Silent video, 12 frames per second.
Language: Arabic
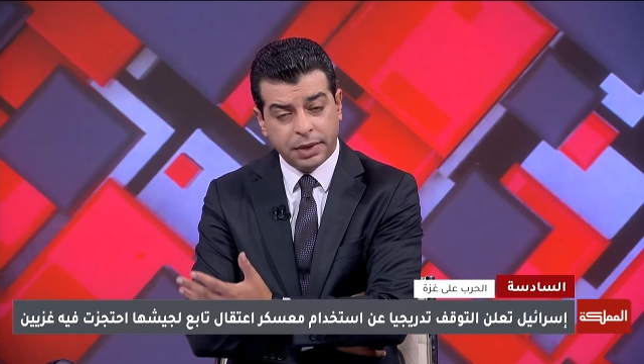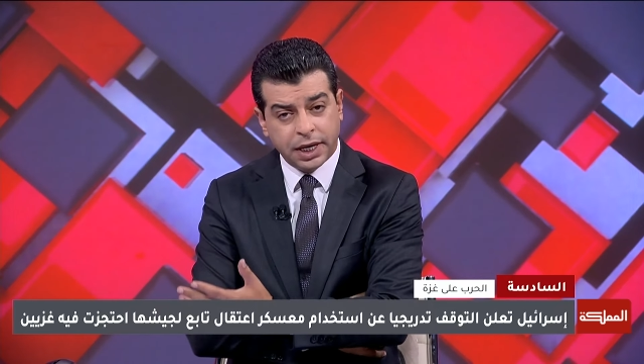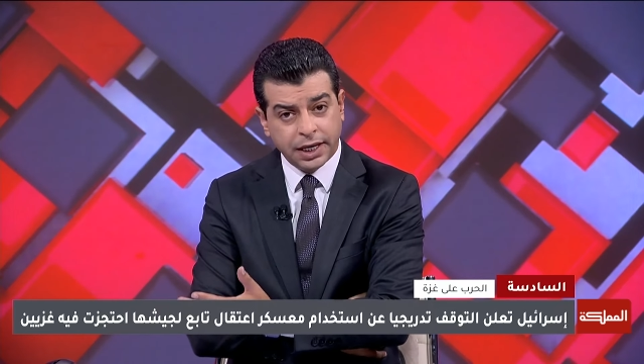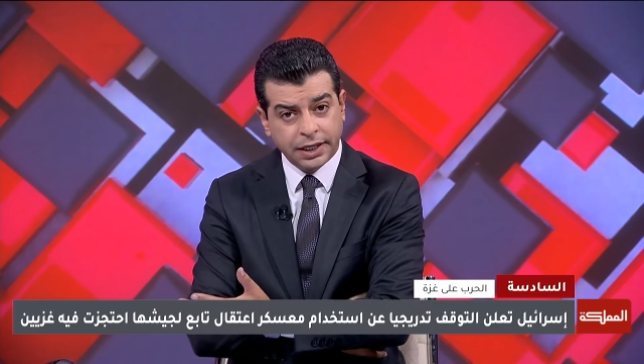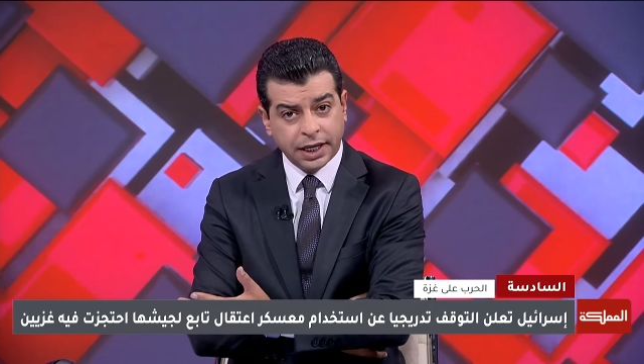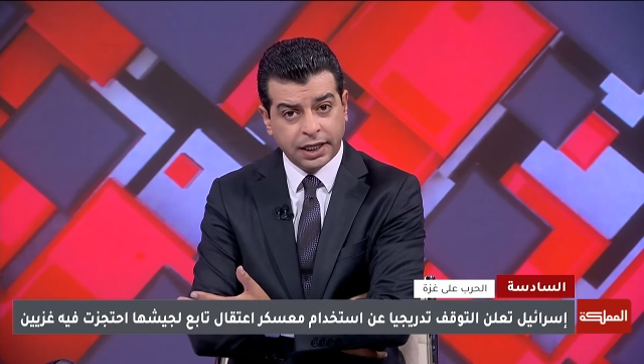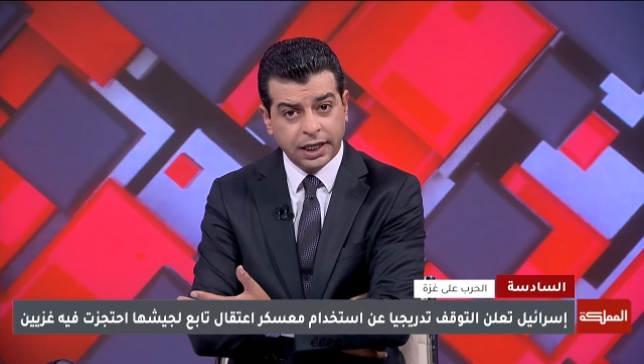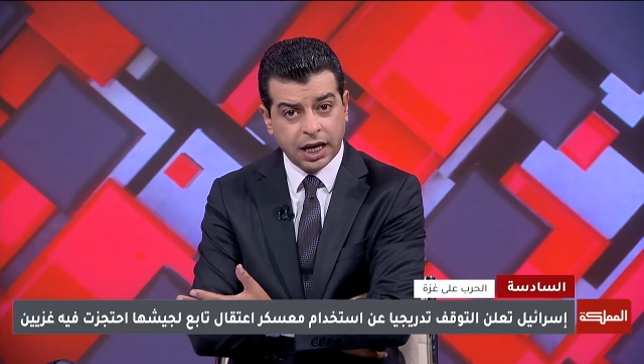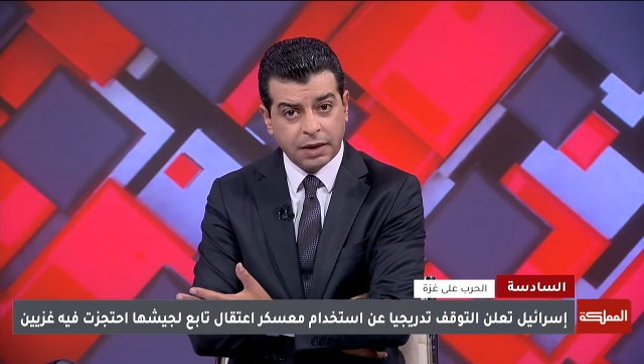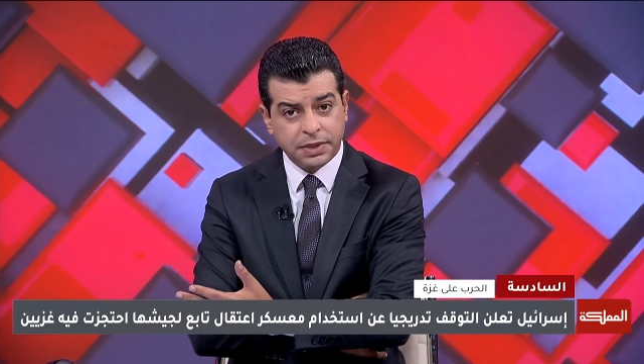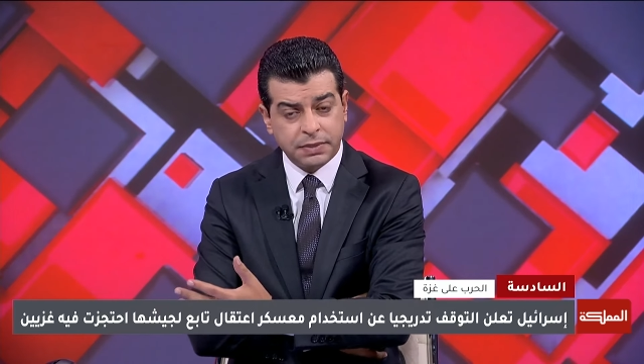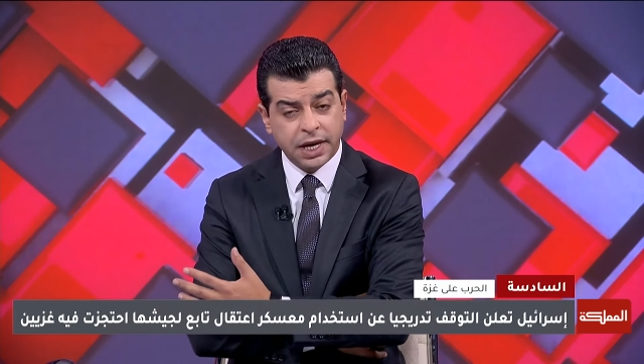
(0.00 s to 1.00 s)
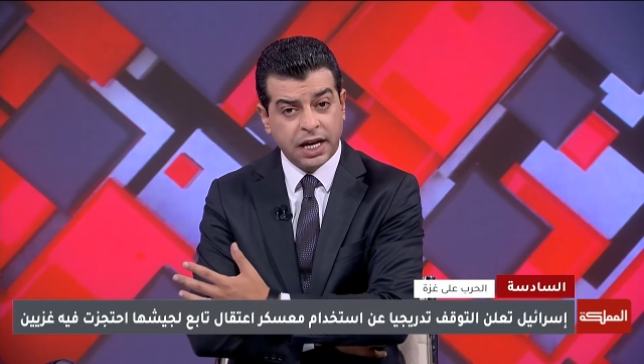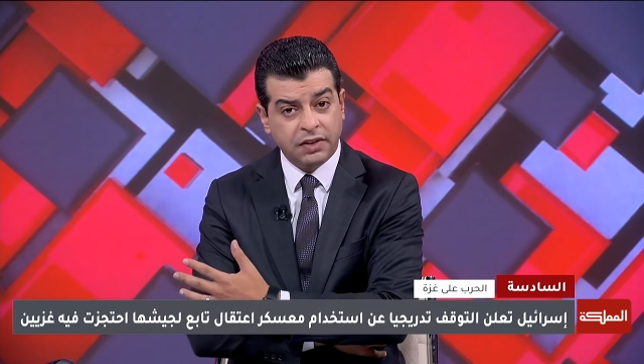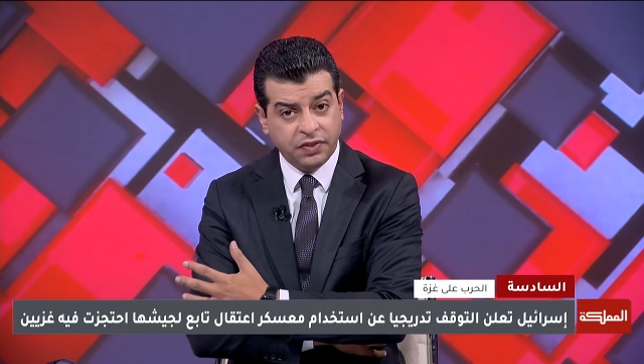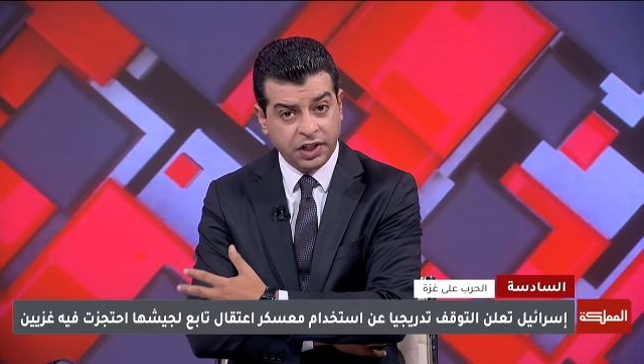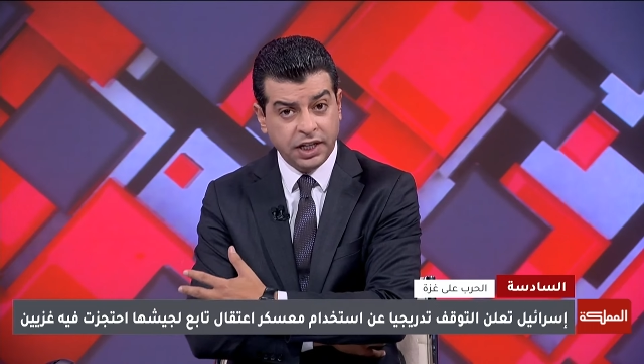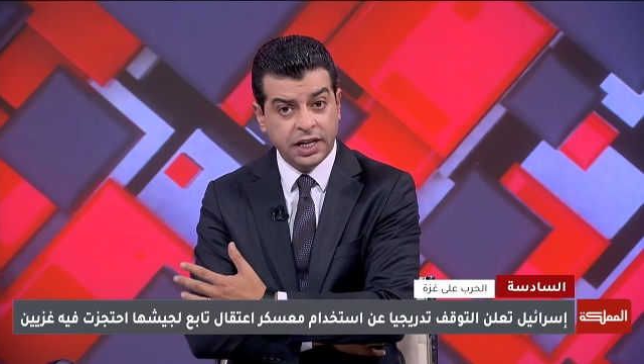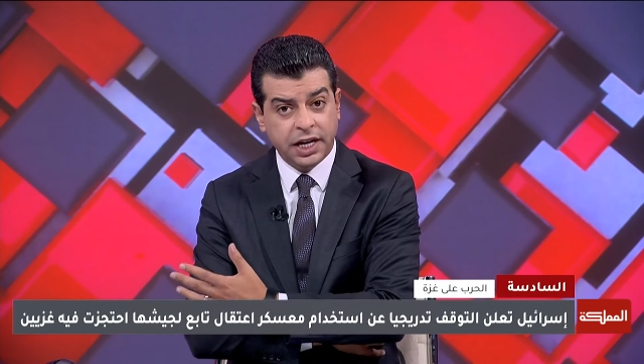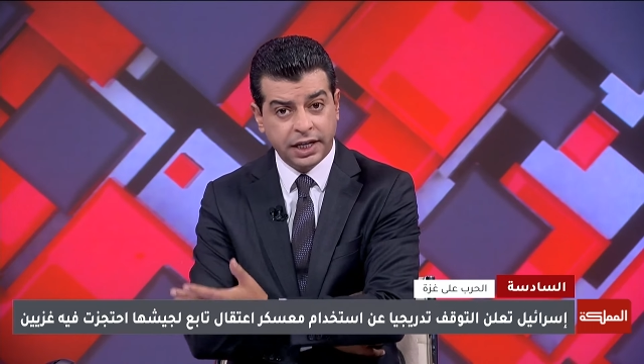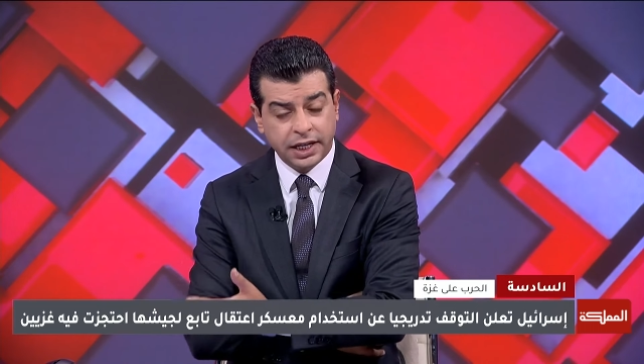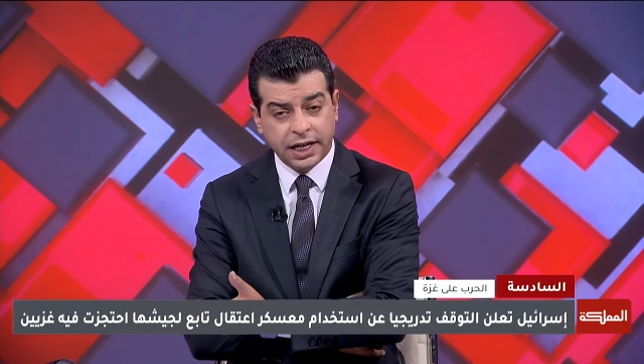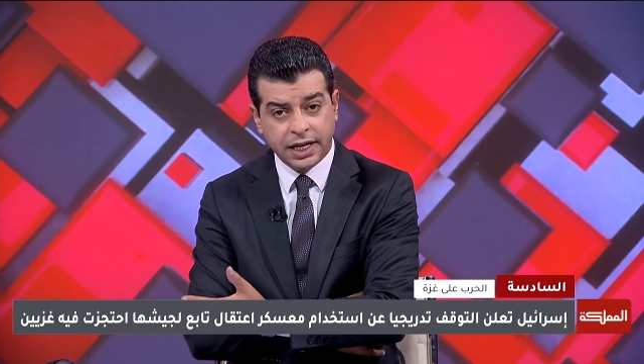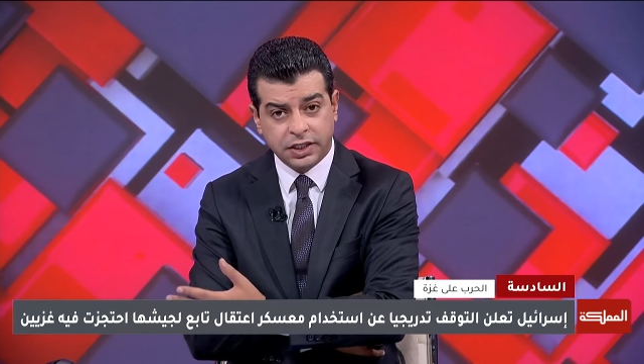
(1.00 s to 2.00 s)
نقل 500 فعليا
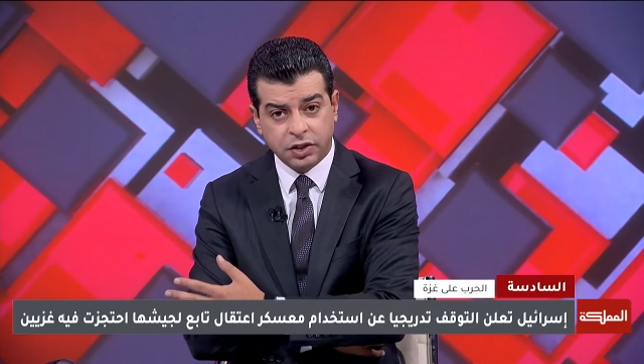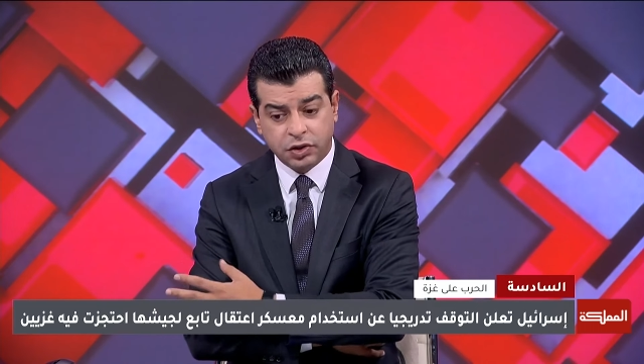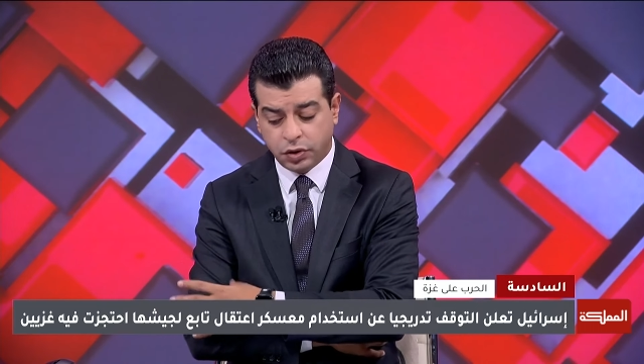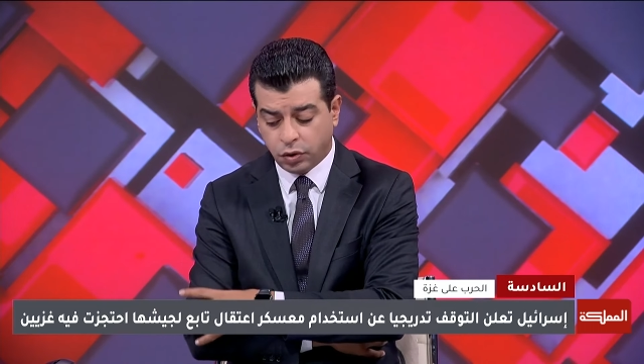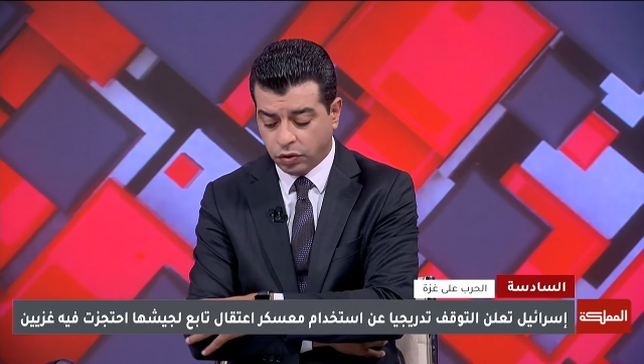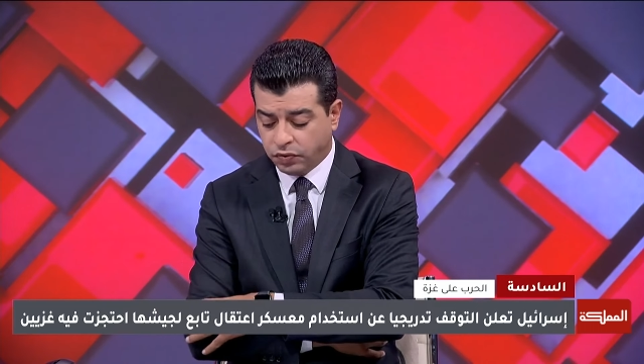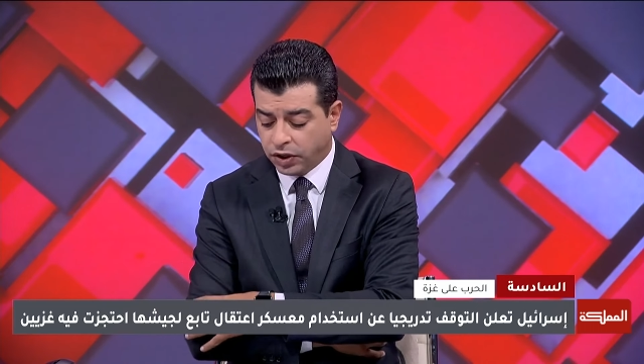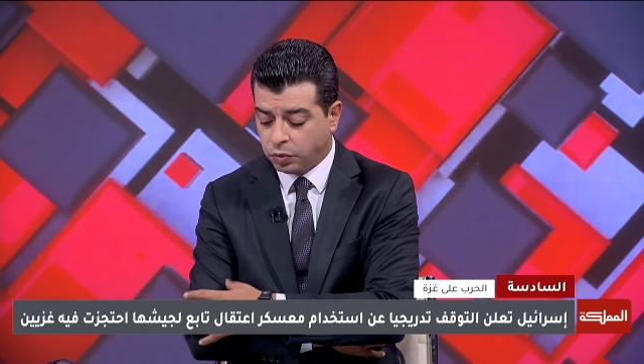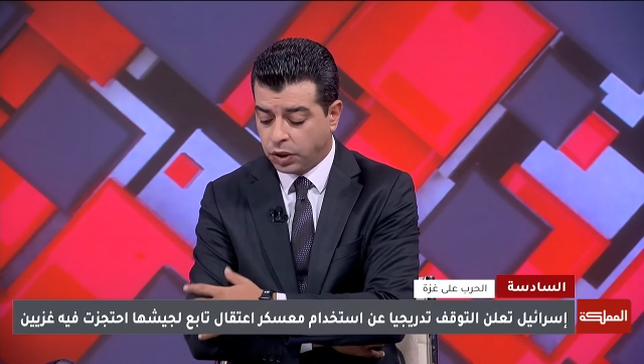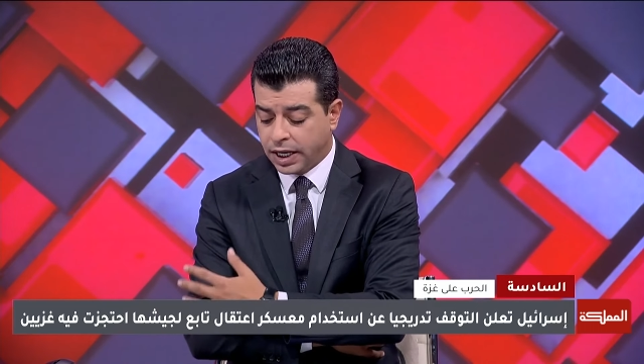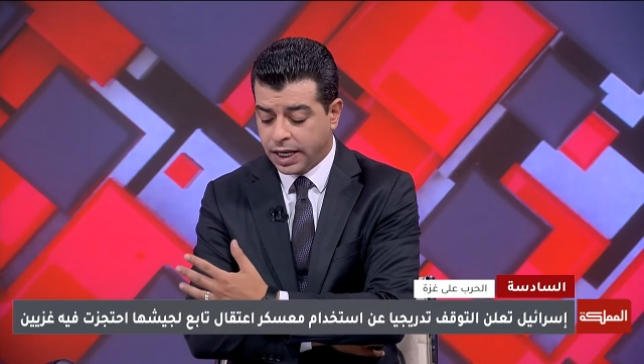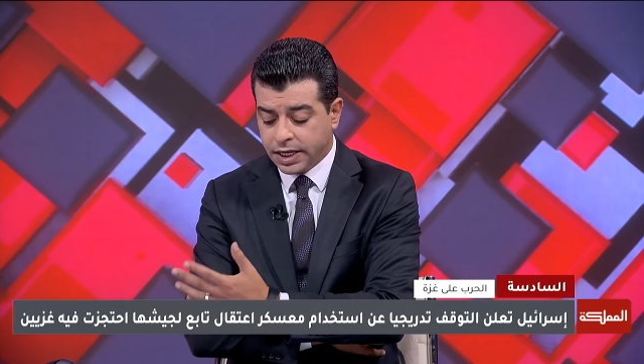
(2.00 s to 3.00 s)
إلى سجن عوفر